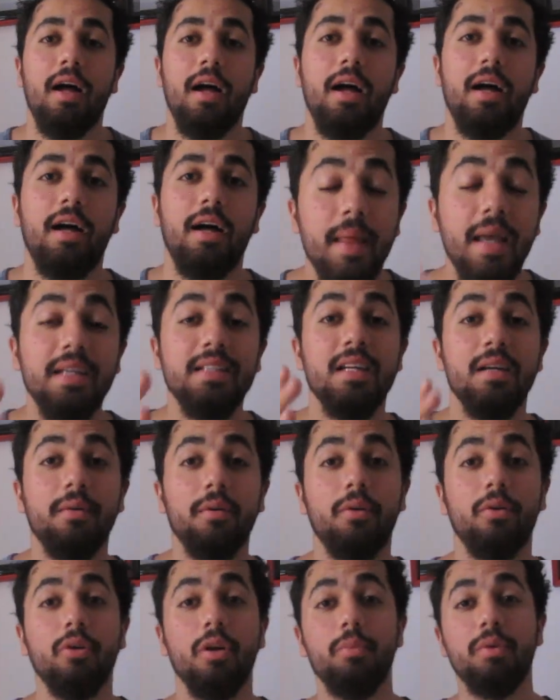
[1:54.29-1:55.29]
Ee, neyse
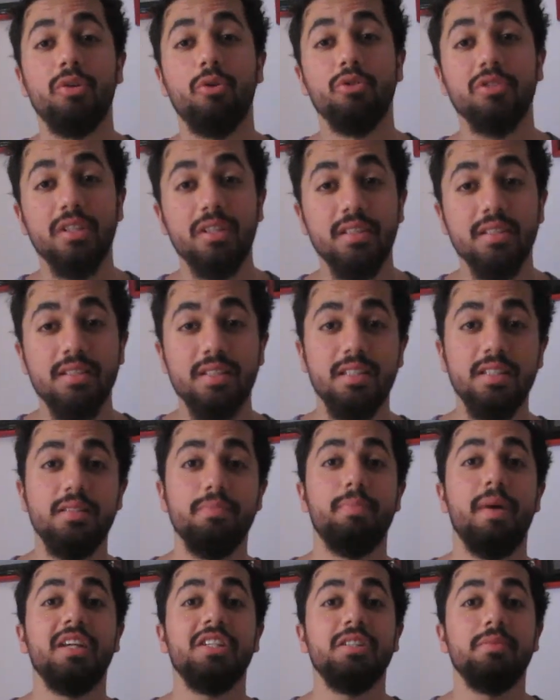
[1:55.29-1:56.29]
ona bir göz atın siz.
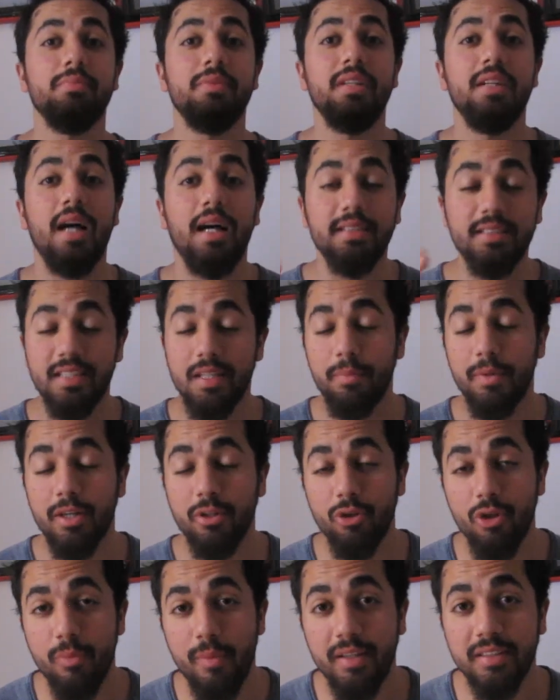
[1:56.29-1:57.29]
Ben şimdi antrenmana
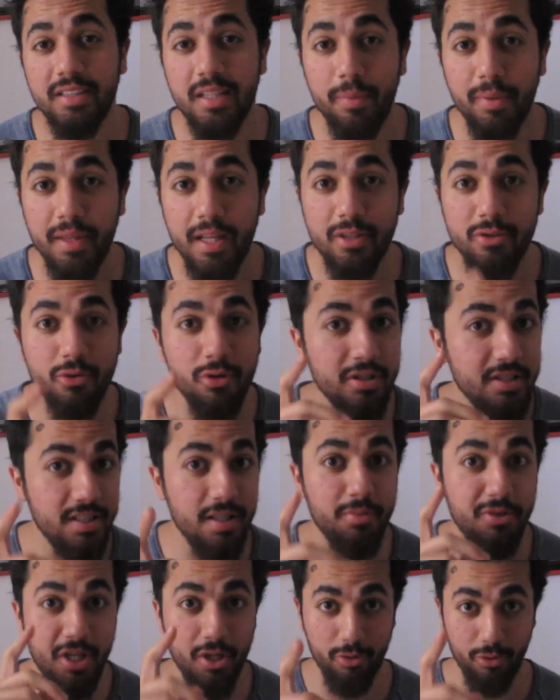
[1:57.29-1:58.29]
gidiyorum. Antrenmandan sonra sizinle
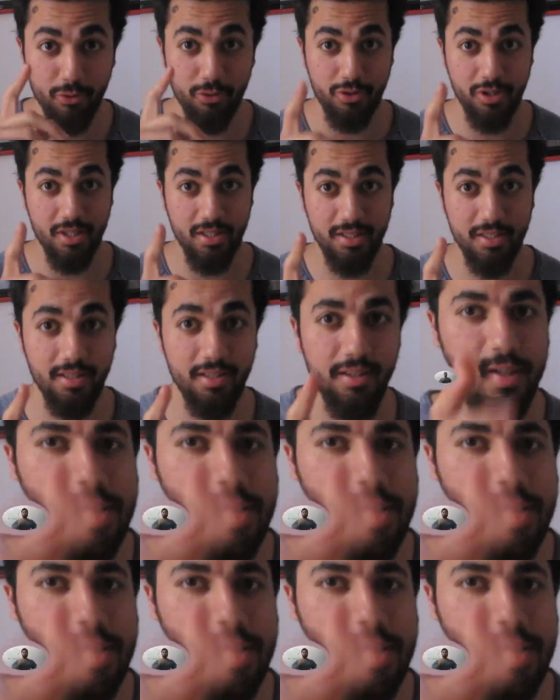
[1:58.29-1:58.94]
bir şey konuşacağız.